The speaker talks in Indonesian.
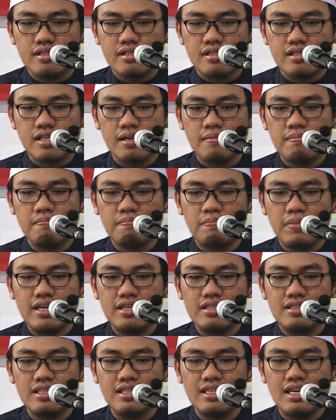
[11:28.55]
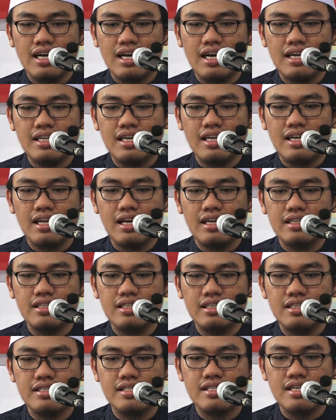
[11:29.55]
sampai tidak ada
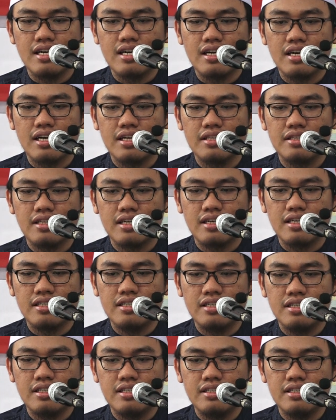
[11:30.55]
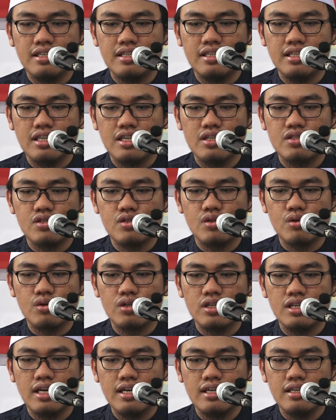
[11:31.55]
lagi jarak antara dirinya dengan
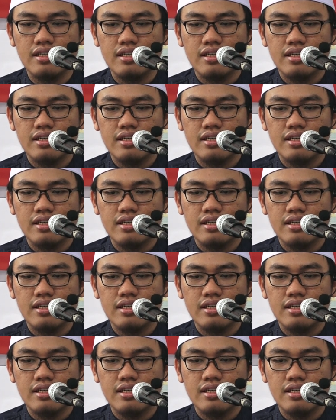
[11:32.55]
surga